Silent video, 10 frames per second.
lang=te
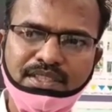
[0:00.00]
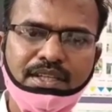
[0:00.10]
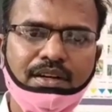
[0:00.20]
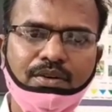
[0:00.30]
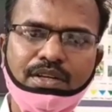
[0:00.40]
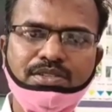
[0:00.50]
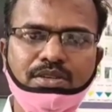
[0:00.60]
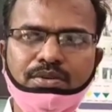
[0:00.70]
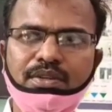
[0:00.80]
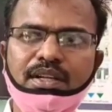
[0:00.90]
జెస్సీ గారి
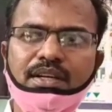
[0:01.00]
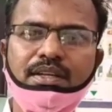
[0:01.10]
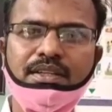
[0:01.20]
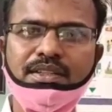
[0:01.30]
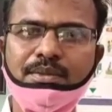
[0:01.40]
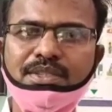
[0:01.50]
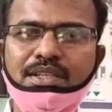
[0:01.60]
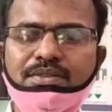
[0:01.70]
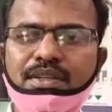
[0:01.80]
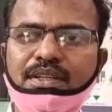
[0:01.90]
నోటీసులో ఉందండి ఈ తేమ
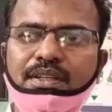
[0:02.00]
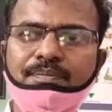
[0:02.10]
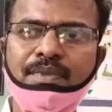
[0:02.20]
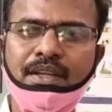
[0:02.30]
శాతం అనేది